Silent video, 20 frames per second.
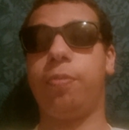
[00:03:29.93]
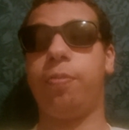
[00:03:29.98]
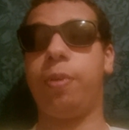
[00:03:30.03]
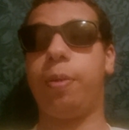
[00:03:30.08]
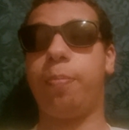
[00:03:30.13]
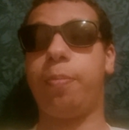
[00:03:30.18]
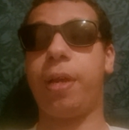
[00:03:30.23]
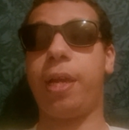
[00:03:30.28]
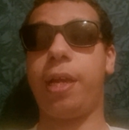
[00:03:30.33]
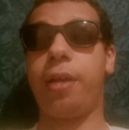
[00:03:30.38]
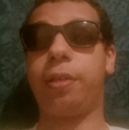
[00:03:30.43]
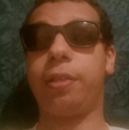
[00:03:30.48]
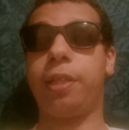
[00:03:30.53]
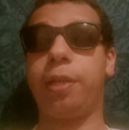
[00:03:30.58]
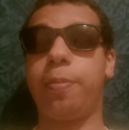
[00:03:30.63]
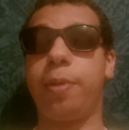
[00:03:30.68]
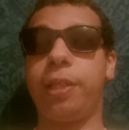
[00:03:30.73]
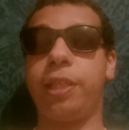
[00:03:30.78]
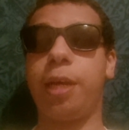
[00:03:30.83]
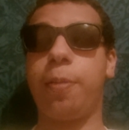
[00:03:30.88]
فيما
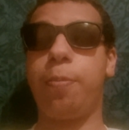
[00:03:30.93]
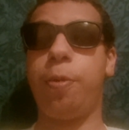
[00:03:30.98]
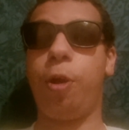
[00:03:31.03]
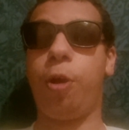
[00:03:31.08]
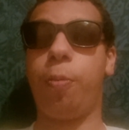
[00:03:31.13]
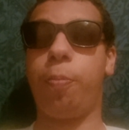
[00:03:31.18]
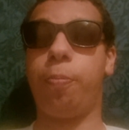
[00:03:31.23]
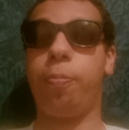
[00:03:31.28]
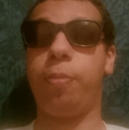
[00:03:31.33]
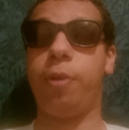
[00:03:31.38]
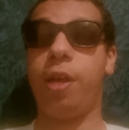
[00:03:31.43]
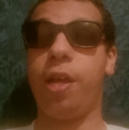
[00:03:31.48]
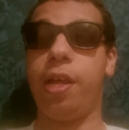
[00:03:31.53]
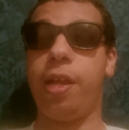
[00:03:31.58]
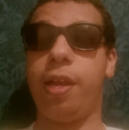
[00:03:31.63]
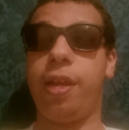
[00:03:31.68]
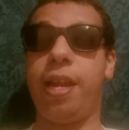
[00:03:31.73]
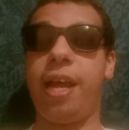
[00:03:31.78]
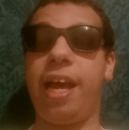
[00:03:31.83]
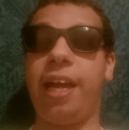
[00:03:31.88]
ديما تابعهم
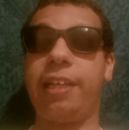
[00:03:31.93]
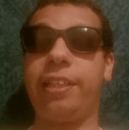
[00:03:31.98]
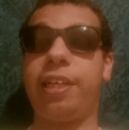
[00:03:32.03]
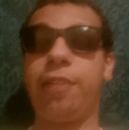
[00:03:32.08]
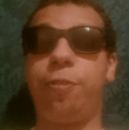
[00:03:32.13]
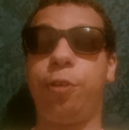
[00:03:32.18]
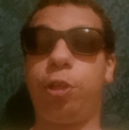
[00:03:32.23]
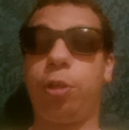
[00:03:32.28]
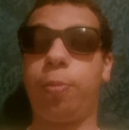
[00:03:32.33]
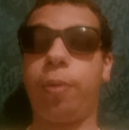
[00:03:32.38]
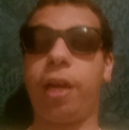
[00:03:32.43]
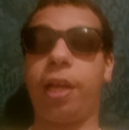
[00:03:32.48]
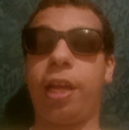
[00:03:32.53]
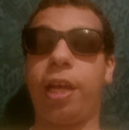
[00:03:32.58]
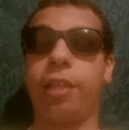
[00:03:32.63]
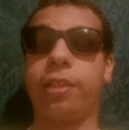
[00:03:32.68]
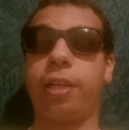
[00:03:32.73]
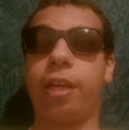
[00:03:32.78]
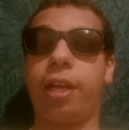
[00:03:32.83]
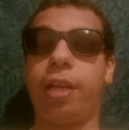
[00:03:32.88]
لا حتى فيكم غير
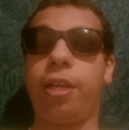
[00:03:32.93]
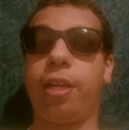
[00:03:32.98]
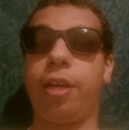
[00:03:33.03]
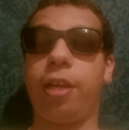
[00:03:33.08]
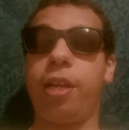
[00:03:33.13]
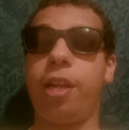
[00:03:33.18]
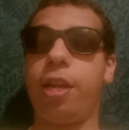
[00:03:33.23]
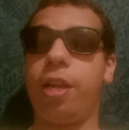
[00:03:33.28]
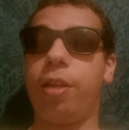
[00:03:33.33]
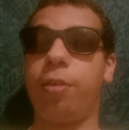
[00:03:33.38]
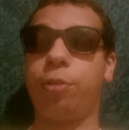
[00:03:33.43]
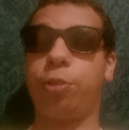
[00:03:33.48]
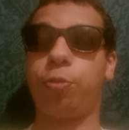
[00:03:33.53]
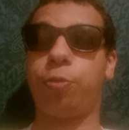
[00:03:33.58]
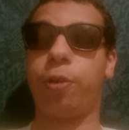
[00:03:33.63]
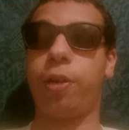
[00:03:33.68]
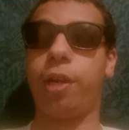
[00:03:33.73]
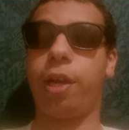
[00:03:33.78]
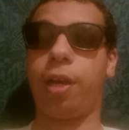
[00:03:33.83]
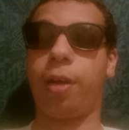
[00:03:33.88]
الهضره لا لا لا
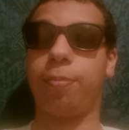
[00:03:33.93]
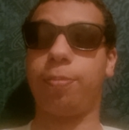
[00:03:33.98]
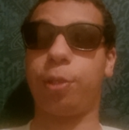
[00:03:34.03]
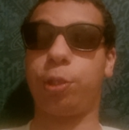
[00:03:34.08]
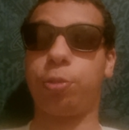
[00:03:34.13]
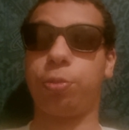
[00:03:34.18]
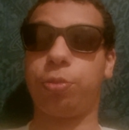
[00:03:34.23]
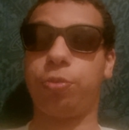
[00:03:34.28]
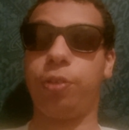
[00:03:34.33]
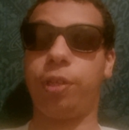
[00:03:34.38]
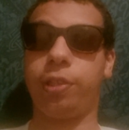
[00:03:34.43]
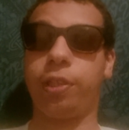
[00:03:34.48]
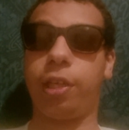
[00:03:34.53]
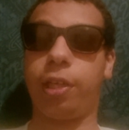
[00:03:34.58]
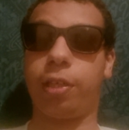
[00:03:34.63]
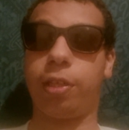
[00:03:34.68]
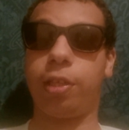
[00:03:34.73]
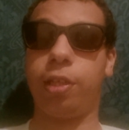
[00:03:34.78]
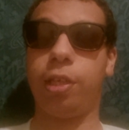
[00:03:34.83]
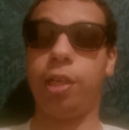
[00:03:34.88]
شوف هنا ما تشوفش
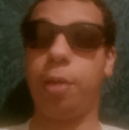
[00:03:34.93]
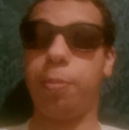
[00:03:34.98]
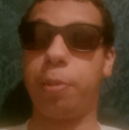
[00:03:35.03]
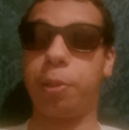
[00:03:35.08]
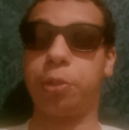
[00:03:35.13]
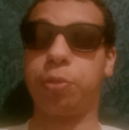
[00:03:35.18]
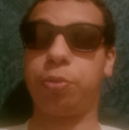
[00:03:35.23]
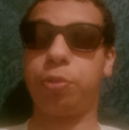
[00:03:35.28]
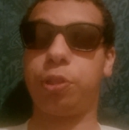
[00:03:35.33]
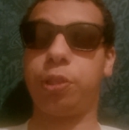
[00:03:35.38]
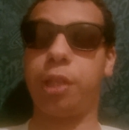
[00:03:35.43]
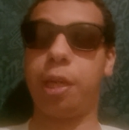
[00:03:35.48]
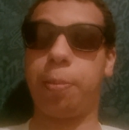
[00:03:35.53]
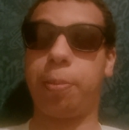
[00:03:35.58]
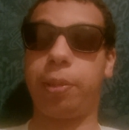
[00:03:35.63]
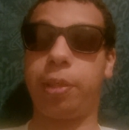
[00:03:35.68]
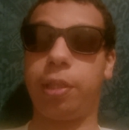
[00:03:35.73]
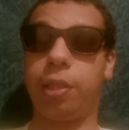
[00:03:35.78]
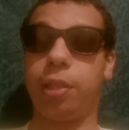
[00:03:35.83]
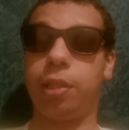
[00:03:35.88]
حداك ما تشوفش
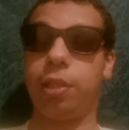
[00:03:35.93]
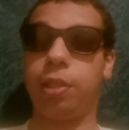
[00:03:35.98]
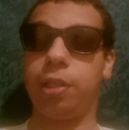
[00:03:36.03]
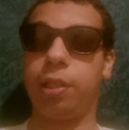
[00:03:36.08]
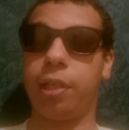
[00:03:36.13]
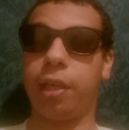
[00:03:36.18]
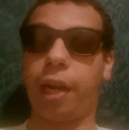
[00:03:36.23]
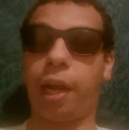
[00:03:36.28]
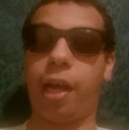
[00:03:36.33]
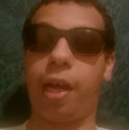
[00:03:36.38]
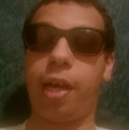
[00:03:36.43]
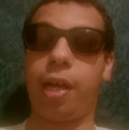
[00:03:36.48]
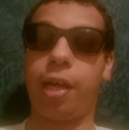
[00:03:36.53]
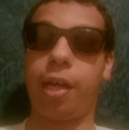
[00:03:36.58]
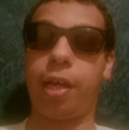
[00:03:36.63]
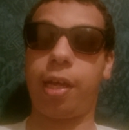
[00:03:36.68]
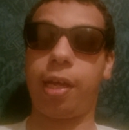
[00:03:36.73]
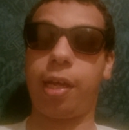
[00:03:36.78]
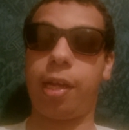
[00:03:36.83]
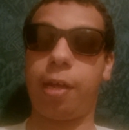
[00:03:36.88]
جنابك راه
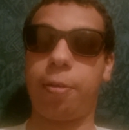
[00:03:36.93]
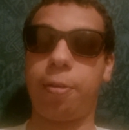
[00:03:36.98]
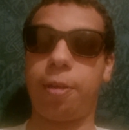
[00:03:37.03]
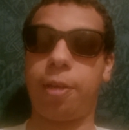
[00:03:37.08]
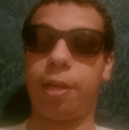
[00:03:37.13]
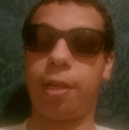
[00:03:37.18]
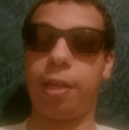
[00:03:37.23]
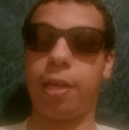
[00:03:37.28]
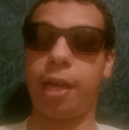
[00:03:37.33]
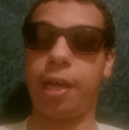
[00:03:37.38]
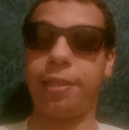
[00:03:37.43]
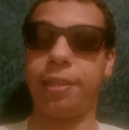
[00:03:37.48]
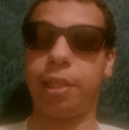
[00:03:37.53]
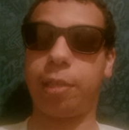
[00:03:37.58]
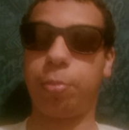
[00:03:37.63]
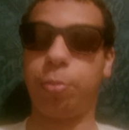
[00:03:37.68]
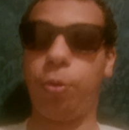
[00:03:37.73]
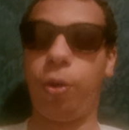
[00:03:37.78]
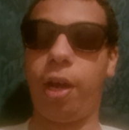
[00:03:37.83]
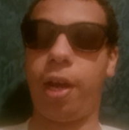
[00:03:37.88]

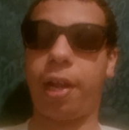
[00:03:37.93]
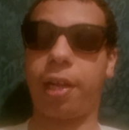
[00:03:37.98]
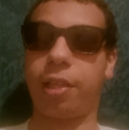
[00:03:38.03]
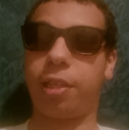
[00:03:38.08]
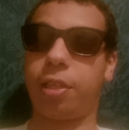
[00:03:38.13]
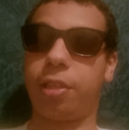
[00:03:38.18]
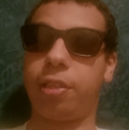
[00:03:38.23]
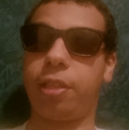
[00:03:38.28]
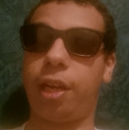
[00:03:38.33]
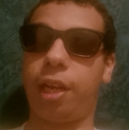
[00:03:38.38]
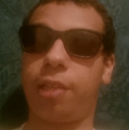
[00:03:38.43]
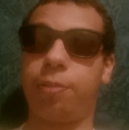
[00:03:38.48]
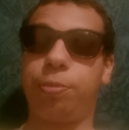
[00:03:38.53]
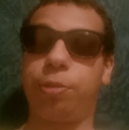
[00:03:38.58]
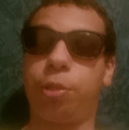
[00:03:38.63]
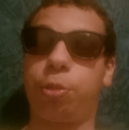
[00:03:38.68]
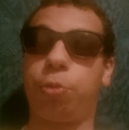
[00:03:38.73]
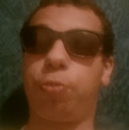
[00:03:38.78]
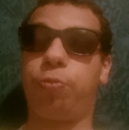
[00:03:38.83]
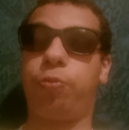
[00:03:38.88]
هذيك المعارضه تبدا
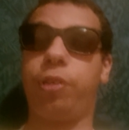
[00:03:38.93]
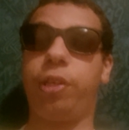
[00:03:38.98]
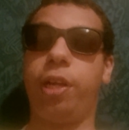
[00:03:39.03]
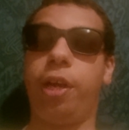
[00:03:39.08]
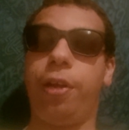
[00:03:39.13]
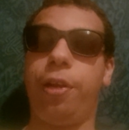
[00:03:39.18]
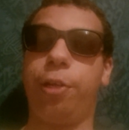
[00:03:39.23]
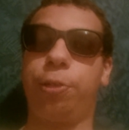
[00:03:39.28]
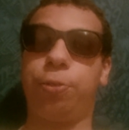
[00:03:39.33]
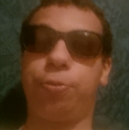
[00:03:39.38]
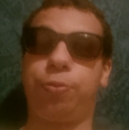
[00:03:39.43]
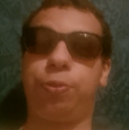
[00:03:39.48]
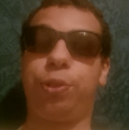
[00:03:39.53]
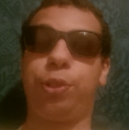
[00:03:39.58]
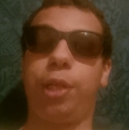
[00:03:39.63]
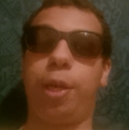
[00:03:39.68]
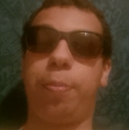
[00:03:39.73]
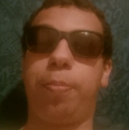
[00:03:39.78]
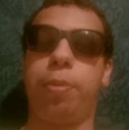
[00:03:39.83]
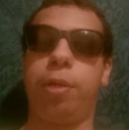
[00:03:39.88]
خدمتها شوف فينا حنا شوف في
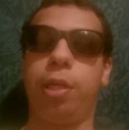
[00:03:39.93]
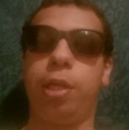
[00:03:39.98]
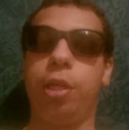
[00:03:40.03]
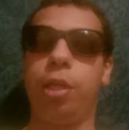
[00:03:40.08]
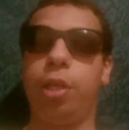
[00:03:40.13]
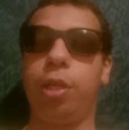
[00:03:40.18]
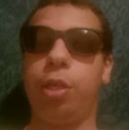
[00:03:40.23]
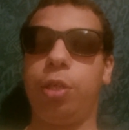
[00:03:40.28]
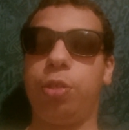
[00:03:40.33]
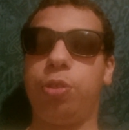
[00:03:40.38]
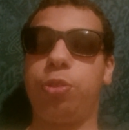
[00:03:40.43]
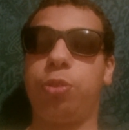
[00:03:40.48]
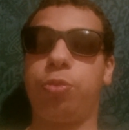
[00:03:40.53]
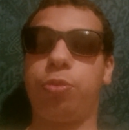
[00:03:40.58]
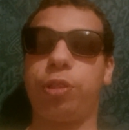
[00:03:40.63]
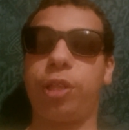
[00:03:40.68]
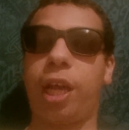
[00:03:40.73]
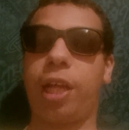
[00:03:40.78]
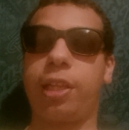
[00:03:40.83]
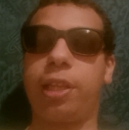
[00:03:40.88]
الشعب
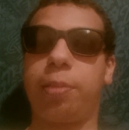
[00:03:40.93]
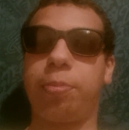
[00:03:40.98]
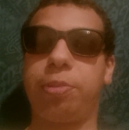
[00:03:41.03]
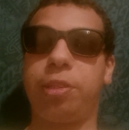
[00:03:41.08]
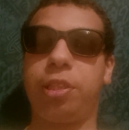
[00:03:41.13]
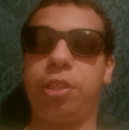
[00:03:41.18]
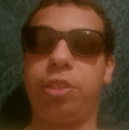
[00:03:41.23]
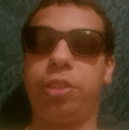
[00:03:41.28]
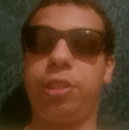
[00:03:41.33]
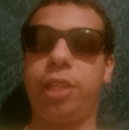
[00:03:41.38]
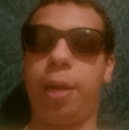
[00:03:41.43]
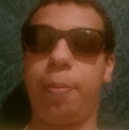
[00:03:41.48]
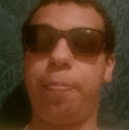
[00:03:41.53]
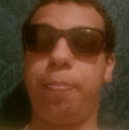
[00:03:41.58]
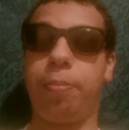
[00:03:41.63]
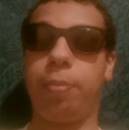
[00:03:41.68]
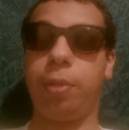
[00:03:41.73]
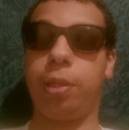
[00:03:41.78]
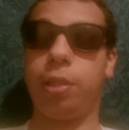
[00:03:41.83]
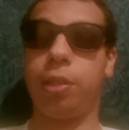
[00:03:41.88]
شوف تقدمتي للشعب